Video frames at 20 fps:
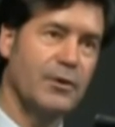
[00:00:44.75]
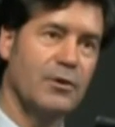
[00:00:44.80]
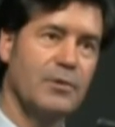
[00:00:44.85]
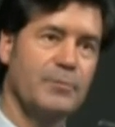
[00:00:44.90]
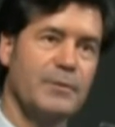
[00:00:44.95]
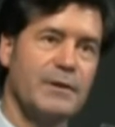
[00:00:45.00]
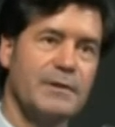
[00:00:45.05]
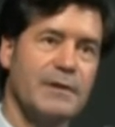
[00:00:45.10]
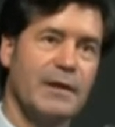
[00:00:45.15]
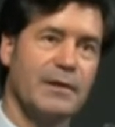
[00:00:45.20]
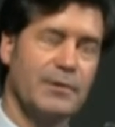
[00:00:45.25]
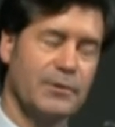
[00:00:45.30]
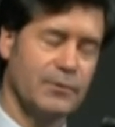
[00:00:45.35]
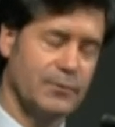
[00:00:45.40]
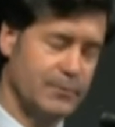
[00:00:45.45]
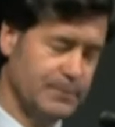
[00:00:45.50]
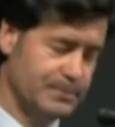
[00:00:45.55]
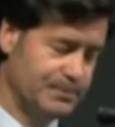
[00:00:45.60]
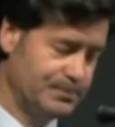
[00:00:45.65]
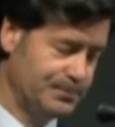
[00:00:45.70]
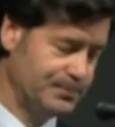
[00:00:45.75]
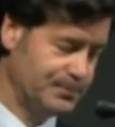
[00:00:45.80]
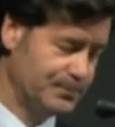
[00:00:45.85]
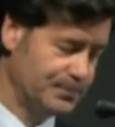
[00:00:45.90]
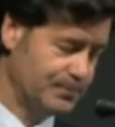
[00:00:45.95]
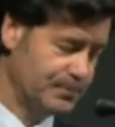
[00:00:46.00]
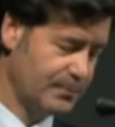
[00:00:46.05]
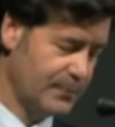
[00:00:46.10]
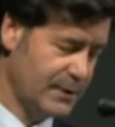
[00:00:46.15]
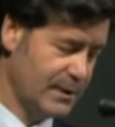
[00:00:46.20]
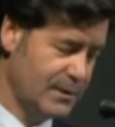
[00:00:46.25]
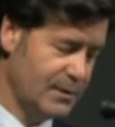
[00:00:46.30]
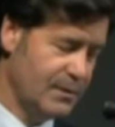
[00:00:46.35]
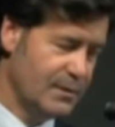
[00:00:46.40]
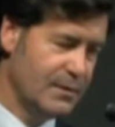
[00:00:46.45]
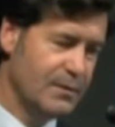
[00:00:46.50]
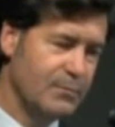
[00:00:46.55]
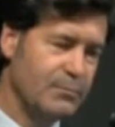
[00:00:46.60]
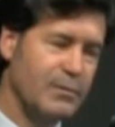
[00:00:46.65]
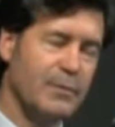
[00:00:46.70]
sociales de los contratos
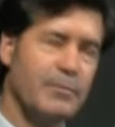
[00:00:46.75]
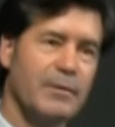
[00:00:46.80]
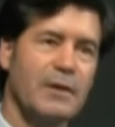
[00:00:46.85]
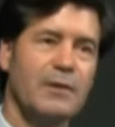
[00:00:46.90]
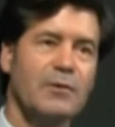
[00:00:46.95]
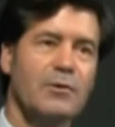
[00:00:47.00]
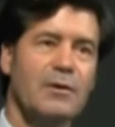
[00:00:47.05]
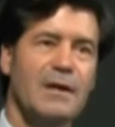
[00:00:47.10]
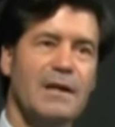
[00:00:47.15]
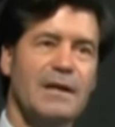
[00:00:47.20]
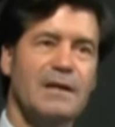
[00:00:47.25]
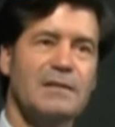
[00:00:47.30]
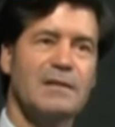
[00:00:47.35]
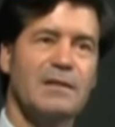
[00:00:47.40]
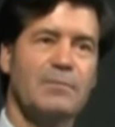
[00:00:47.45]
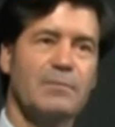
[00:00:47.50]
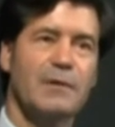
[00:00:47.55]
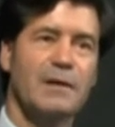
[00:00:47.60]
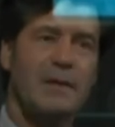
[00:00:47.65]
municipales entran en un